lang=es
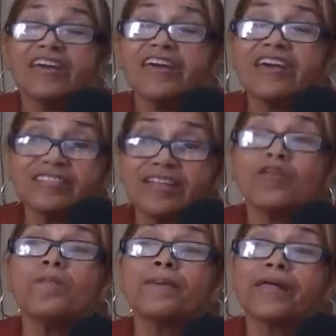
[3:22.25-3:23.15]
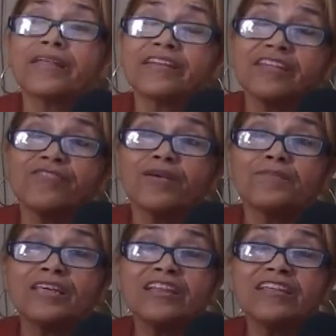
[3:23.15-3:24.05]
este, los padres de
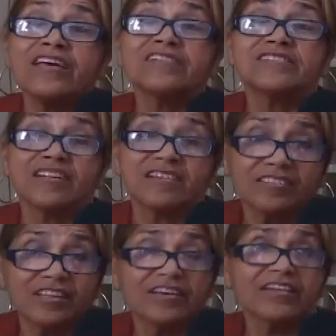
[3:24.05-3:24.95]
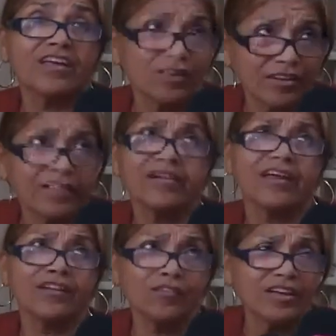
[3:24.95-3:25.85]
familia se han integrado,
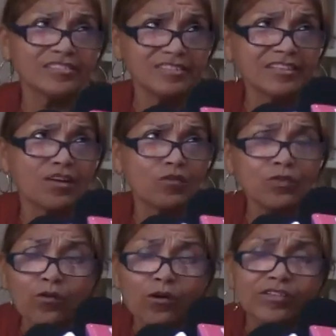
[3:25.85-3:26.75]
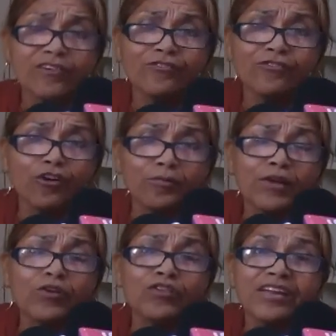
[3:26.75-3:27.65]
claro que sí, de una u otra
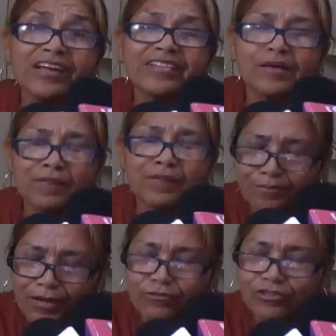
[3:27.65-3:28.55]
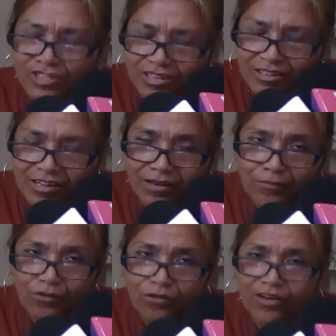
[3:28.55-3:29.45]
forma, no directamente, pero sí
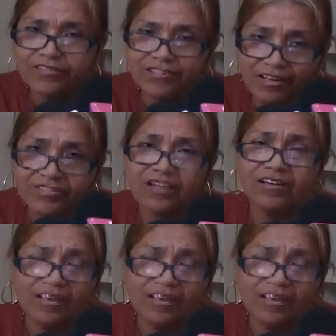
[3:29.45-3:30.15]
tenemos, gracias